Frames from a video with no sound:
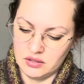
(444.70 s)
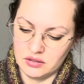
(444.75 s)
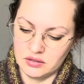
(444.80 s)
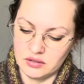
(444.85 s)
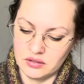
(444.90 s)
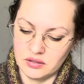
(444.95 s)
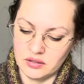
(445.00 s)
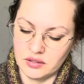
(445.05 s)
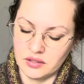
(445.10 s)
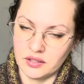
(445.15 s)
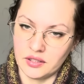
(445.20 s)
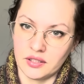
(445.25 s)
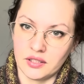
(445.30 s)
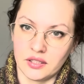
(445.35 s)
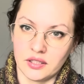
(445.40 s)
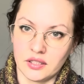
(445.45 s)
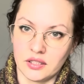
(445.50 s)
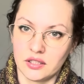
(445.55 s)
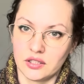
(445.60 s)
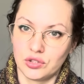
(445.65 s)
э,
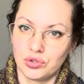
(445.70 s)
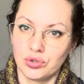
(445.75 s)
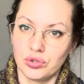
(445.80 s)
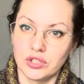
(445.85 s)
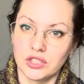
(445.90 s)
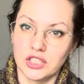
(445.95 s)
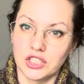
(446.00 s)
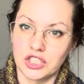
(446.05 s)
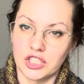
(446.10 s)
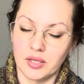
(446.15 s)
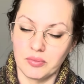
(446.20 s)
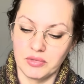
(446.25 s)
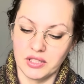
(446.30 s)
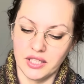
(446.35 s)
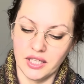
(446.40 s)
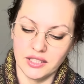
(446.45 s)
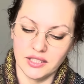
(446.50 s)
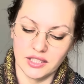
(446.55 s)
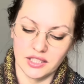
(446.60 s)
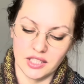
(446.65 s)
черточками,
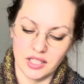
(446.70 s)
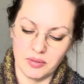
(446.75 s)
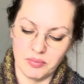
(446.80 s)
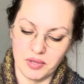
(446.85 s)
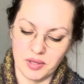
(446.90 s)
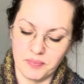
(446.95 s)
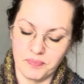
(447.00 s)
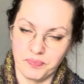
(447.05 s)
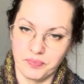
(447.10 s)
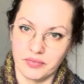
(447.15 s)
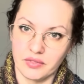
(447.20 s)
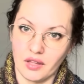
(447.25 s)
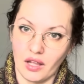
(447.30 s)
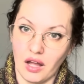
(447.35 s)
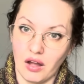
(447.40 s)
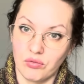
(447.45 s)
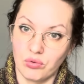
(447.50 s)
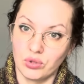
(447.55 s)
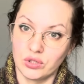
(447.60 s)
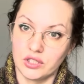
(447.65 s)
да, такими.
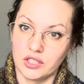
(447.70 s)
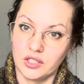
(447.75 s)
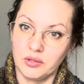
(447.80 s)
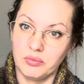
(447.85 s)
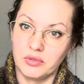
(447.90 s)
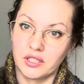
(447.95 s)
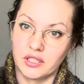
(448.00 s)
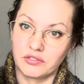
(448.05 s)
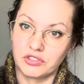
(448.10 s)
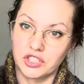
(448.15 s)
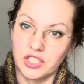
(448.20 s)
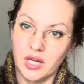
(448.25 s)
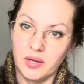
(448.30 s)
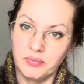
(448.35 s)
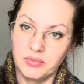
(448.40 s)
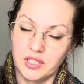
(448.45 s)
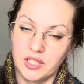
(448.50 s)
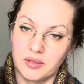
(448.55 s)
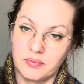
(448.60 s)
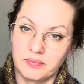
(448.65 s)
А вот именно в
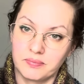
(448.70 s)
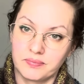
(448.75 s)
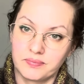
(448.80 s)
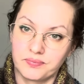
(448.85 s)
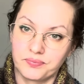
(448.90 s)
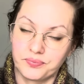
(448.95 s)
шапке